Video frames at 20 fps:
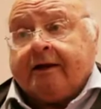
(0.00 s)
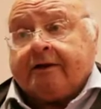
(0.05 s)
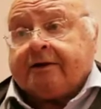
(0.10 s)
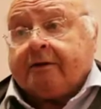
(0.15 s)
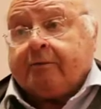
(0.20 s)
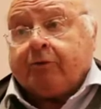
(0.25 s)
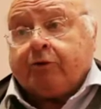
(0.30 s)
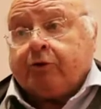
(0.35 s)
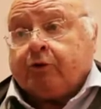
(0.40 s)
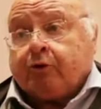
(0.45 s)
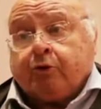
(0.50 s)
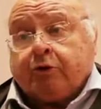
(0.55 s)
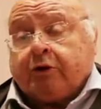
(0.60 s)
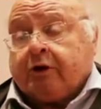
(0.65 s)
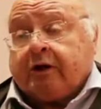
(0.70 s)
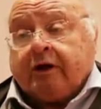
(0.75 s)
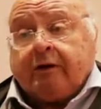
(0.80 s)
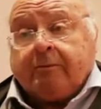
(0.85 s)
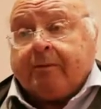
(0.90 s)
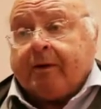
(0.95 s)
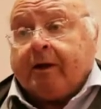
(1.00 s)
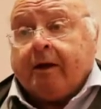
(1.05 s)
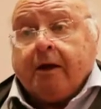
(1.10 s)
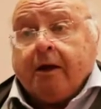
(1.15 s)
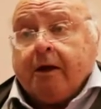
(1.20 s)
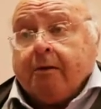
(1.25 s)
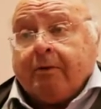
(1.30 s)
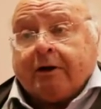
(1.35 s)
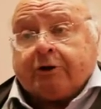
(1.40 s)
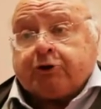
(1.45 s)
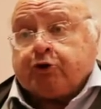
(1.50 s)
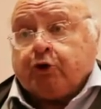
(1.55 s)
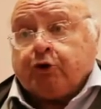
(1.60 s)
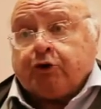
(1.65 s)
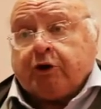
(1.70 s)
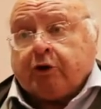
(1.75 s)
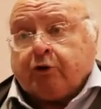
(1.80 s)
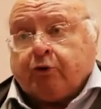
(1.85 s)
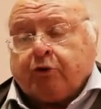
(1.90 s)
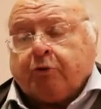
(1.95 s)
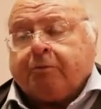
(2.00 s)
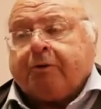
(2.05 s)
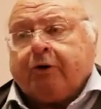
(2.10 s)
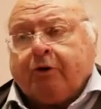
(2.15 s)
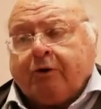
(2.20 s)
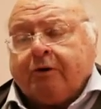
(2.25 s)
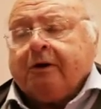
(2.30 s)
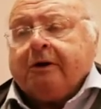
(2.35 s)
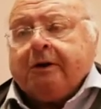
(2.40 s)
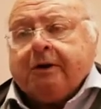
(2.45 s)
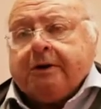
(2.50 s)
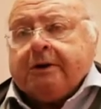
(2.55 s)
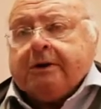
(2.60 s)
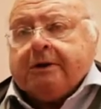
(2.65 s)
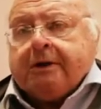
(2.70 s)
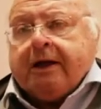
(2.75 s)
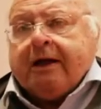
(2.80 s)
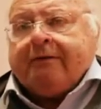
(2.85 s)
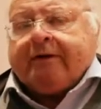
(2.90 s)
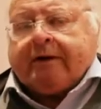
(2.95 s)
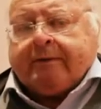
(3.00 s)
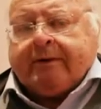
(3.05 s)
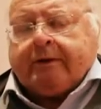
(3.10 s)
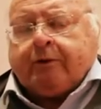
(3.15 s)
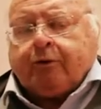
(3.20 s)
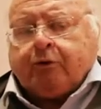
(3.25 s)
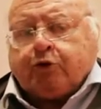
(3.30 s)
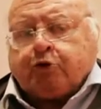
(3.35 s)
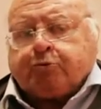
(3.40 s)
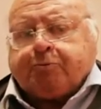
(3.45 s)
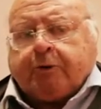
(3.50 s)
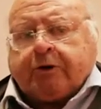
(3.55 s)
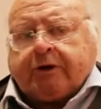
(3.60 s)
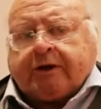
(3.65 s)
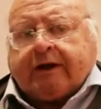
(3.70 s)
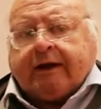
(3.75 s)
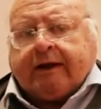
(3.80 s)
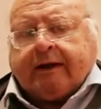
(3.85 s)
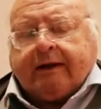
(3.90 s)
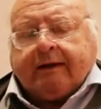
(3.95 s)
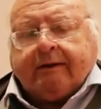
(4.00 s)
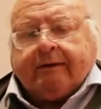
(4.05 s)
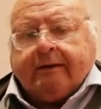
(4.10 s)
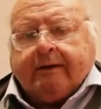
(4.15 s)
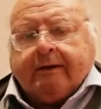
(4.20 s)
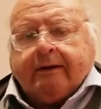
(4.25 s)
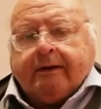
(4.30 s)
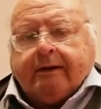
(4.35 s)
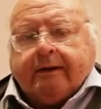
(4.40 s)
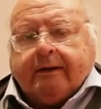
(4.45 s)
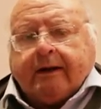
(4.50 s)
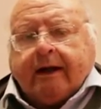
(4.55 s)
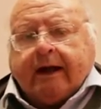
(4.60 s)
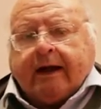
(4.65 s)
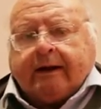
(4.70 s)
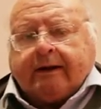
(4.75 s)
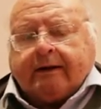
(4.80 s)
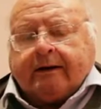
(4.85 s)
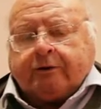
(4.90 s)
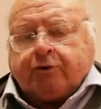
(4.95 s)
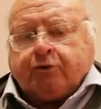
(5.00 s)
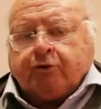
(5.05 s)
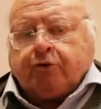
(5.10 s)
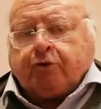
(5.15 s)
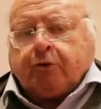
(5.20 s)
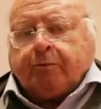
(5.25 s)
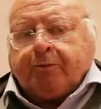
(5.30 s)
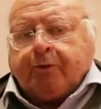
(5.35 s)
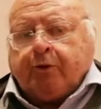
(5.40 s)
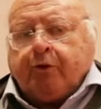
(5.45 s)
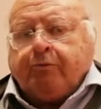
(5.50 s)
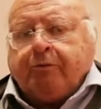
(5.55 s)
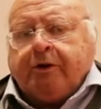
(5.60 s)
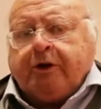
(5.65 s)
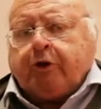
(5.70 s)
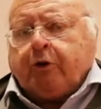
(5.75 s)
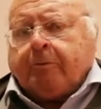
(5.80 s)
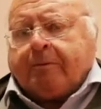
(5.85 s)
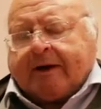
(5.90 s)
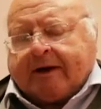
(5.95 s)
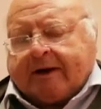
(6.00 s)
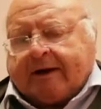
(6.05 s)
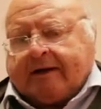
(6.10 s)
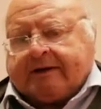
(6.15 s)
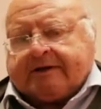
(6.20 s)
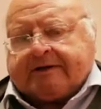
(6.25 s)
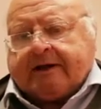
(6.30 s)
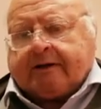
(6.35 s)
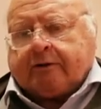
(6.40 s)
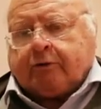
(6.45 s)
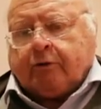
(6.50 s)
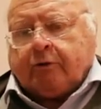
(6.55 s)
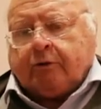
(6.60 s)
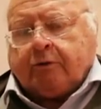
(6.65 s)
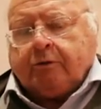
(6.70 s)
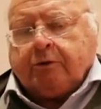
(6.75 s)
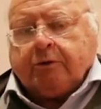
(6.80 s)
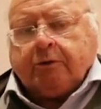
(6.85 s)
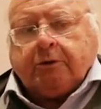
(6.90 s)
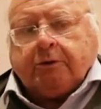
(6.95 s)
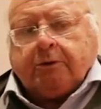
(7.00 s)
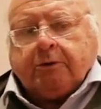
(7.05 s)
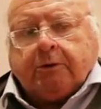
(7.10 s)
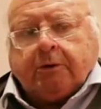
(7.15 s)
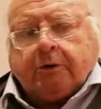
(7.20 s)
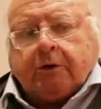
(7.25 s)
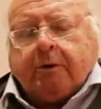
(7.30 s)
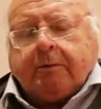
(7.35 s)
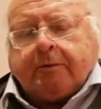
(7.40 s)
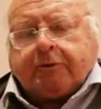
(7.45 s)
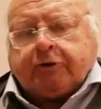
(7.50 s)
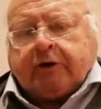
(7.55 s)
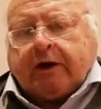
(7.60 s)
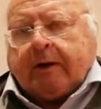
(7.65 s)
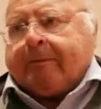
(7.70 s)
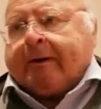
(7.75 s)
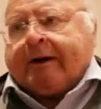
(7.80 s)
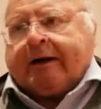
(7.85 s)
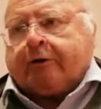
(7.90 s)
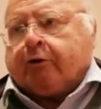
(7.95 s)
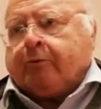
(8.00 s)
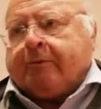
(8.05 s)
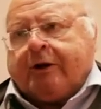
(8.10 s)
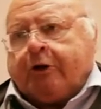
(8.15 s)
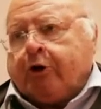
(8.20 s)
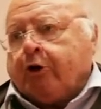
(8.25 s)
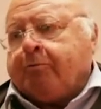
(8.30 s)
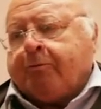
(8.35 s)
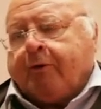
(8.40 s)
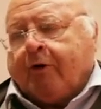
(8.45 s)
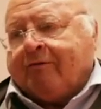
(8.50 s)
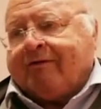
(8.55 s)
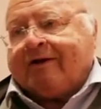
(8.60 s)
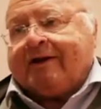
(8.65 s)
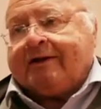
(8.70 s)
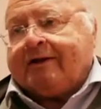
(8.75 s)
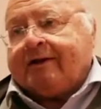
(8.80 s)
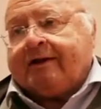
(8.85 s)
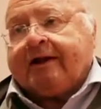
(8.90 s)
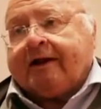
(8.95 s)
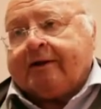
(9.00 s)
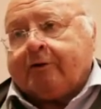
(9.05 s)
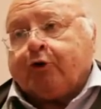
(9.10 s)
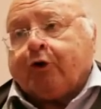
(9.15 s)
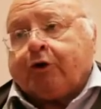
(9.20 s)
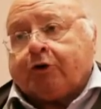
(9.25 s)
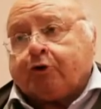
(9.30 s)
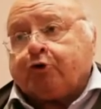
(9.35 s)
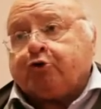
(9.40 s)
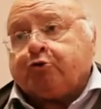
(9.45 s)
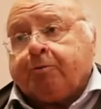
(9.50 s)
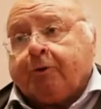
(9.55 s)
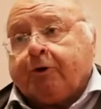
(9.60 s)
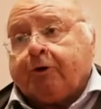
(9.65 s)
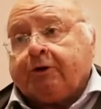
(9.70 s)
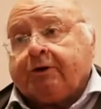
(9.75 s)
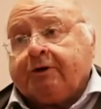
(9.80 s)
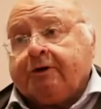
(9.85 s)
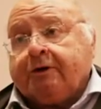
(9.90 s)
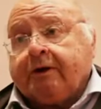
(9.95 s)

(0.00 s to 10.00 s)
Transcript: siamo di tutti i tipi, bassotti e tutto, però è veramente uno sport che ha raggiunto più il mito perché è stato come posso dire, ha parlato meglio i poveri di tanto altro sport.